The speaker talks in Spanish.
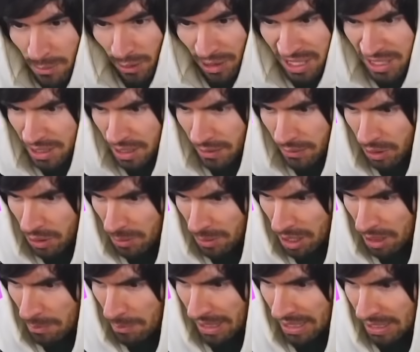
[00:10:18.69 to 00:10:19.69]
me hubiese servido
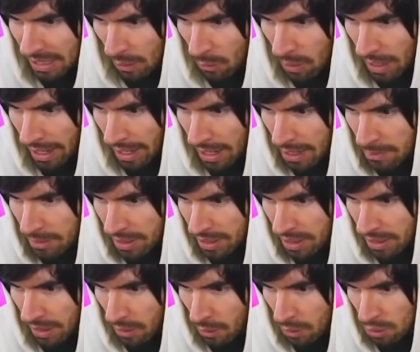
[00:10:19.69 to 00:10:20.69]
para espectacular ahí porque
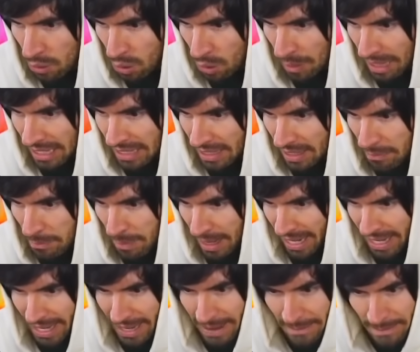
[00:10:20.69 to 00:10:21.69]
estaba justo como a la
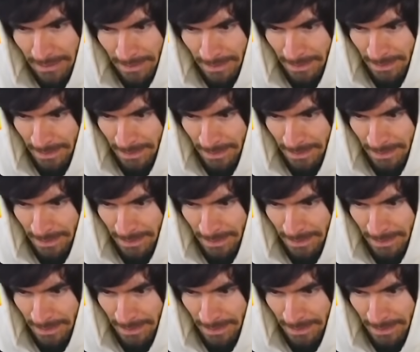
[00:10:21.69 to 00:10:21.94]
interperie.